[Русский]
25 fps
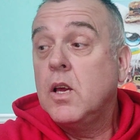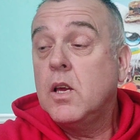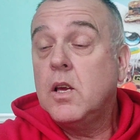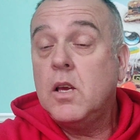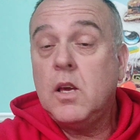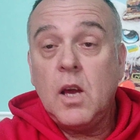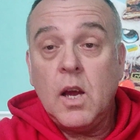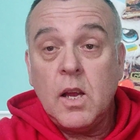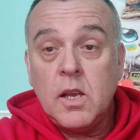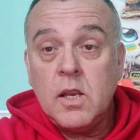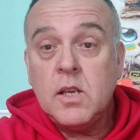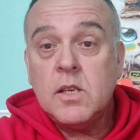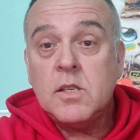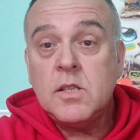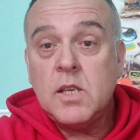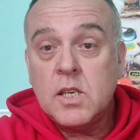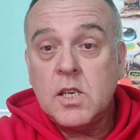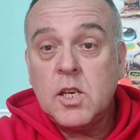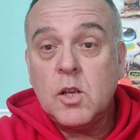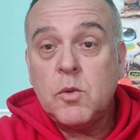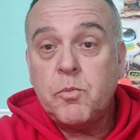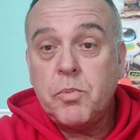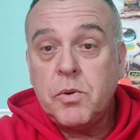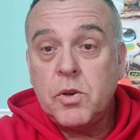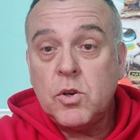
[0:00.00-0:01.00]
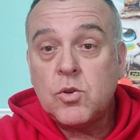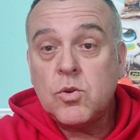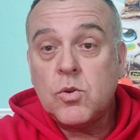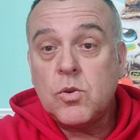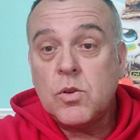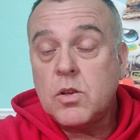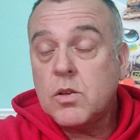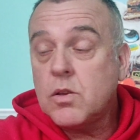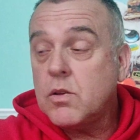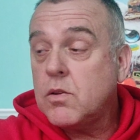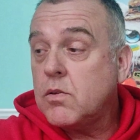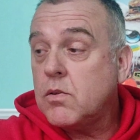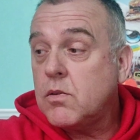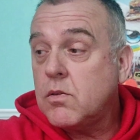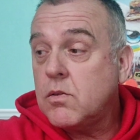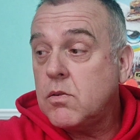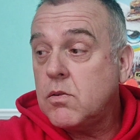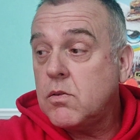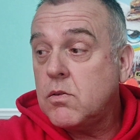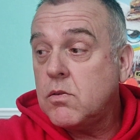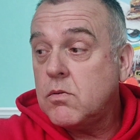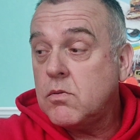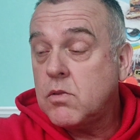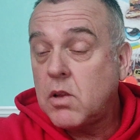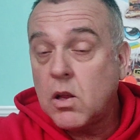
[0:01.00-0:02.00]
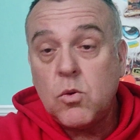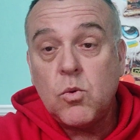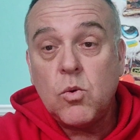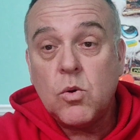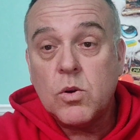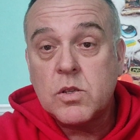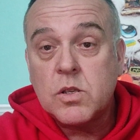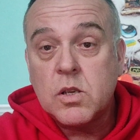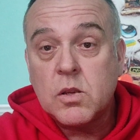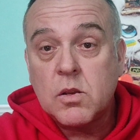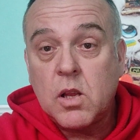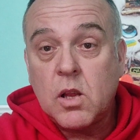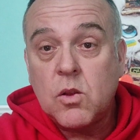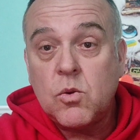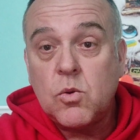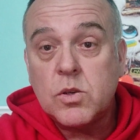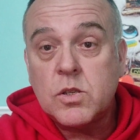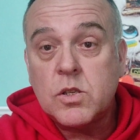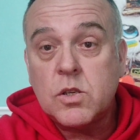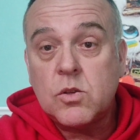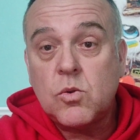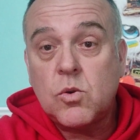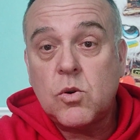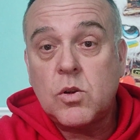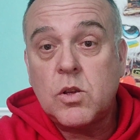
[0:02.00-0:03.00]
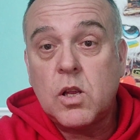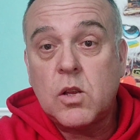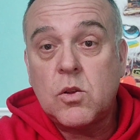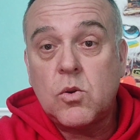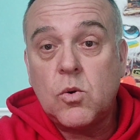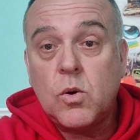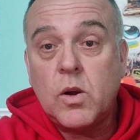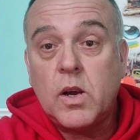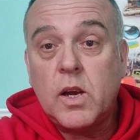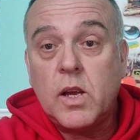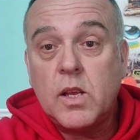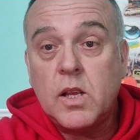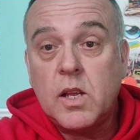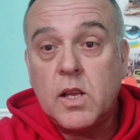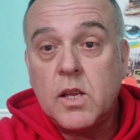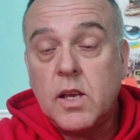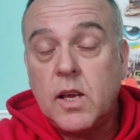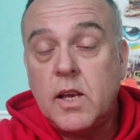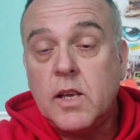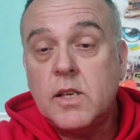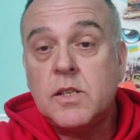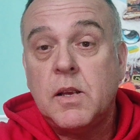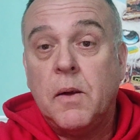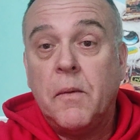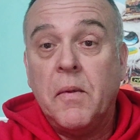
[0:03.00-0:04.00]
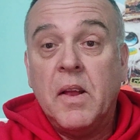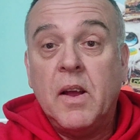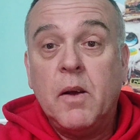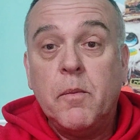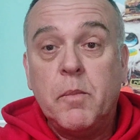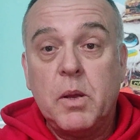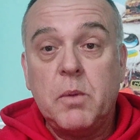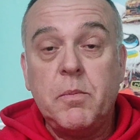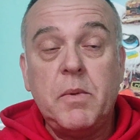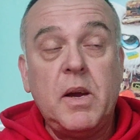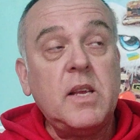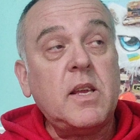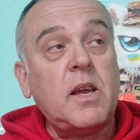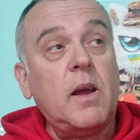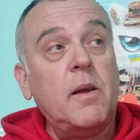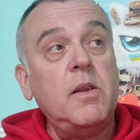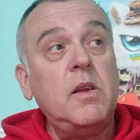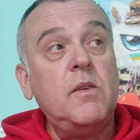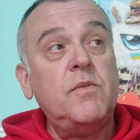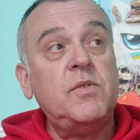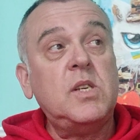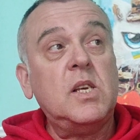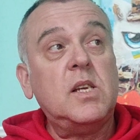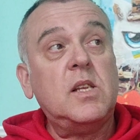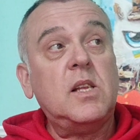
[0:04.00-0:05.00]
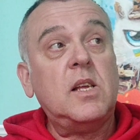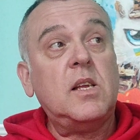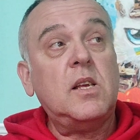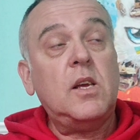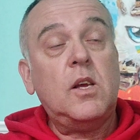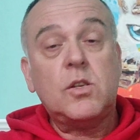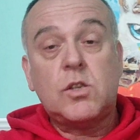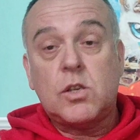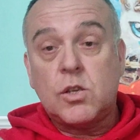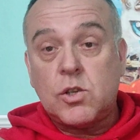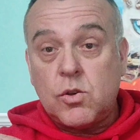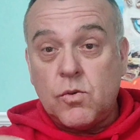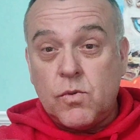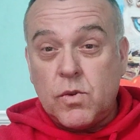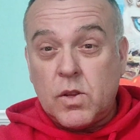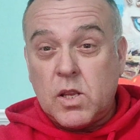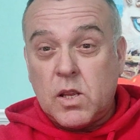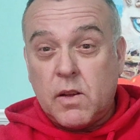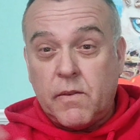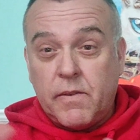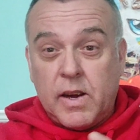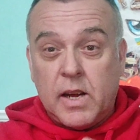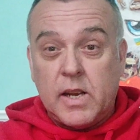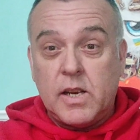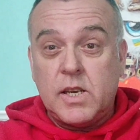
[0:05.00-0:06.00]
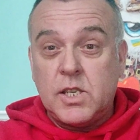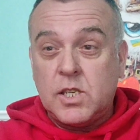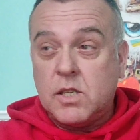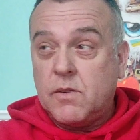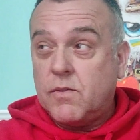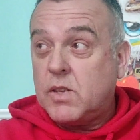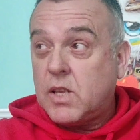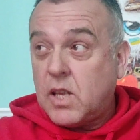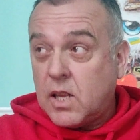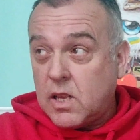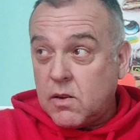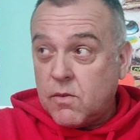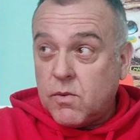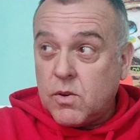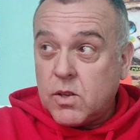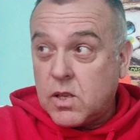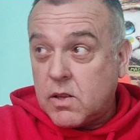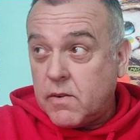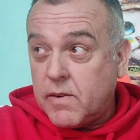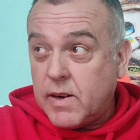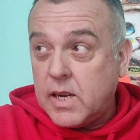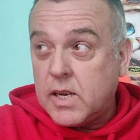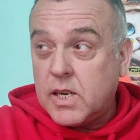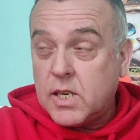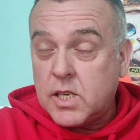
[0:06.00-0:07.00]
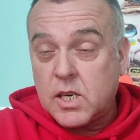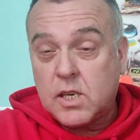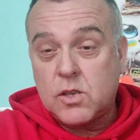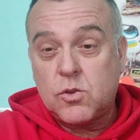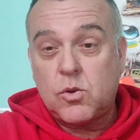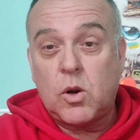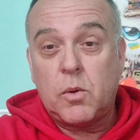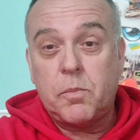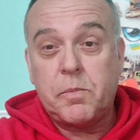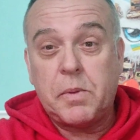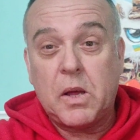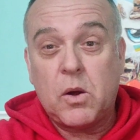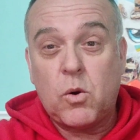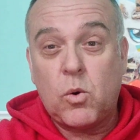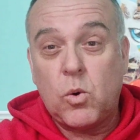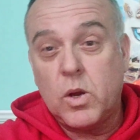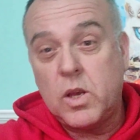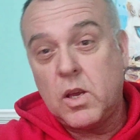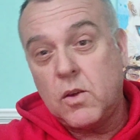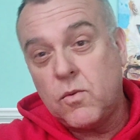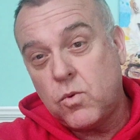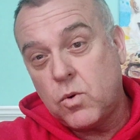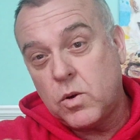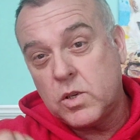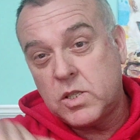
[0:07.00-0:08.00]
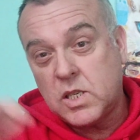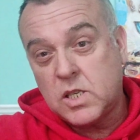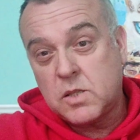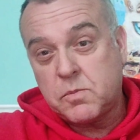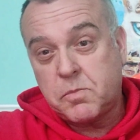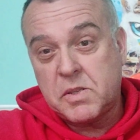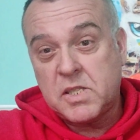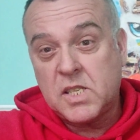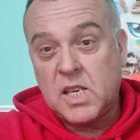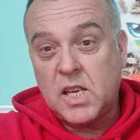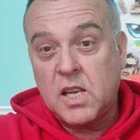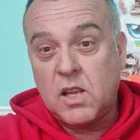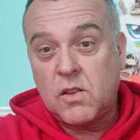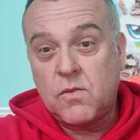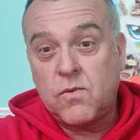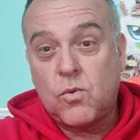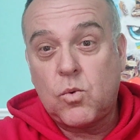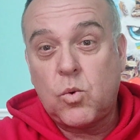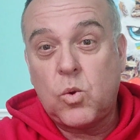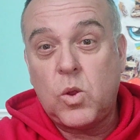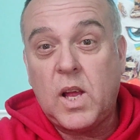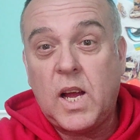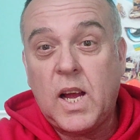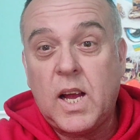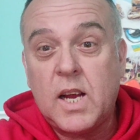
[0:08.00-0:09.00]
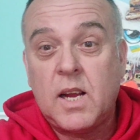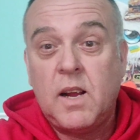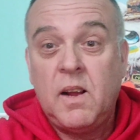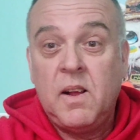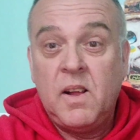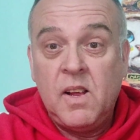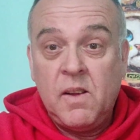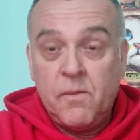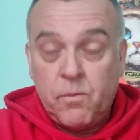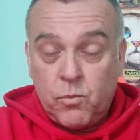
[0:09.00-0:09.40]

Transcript: И они, значит, пишут э, доносы, доносы друг на друга, и надеясь, понимаете, они все надеются, что вот товарища, вот это вот товарища, который плохой, его сейчас посадят в ГУЛАГ,